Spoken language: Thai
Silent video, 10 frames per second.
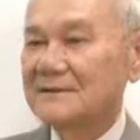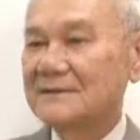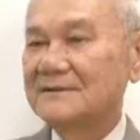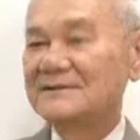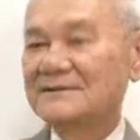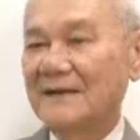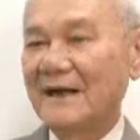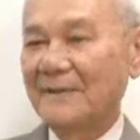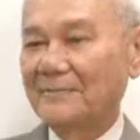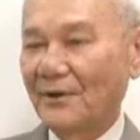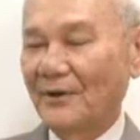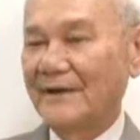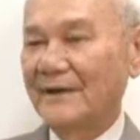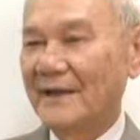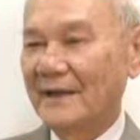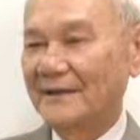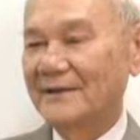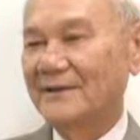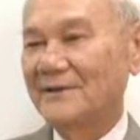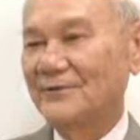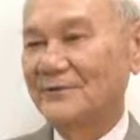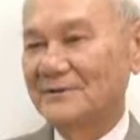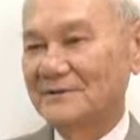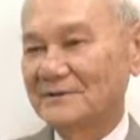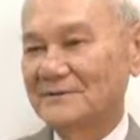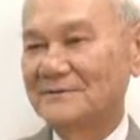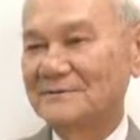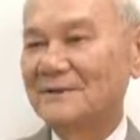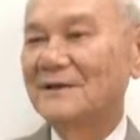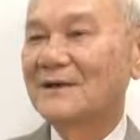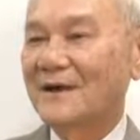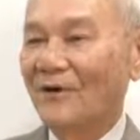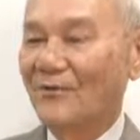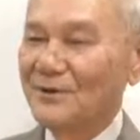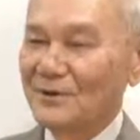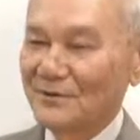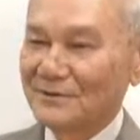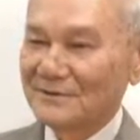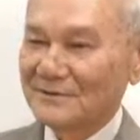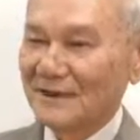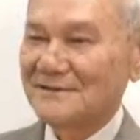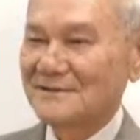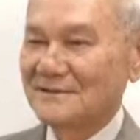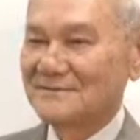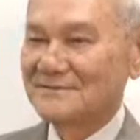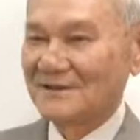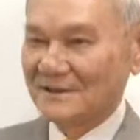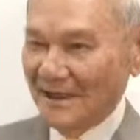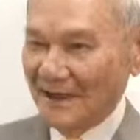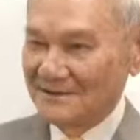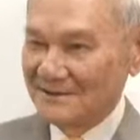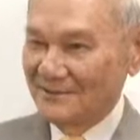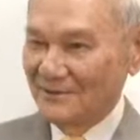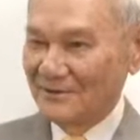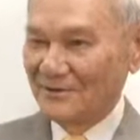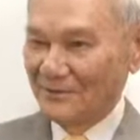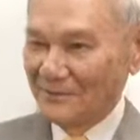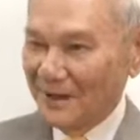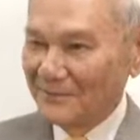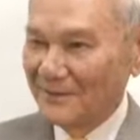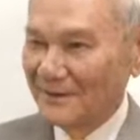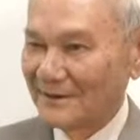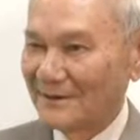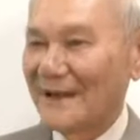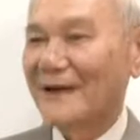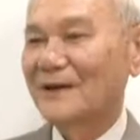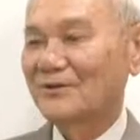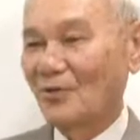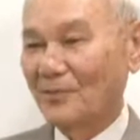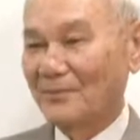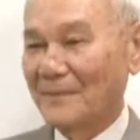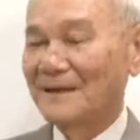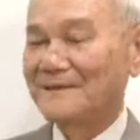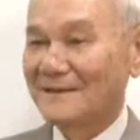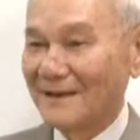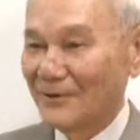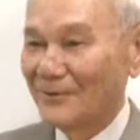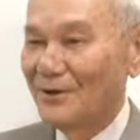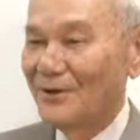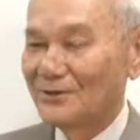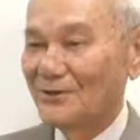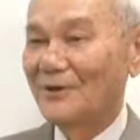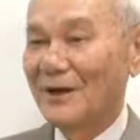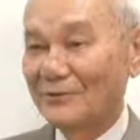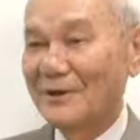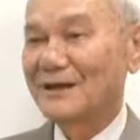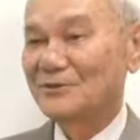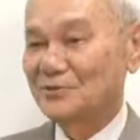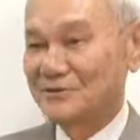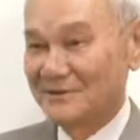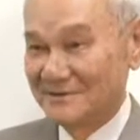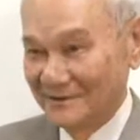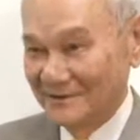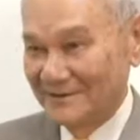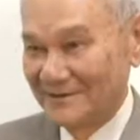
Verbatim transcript: คืออย่าปล่อยให้คนอื่นขาเป็นคนตัดสินชะตาชีวิตของบ้านเมืองและกระทบมาถึงเรา โดยเรานั่งอยู่เฉย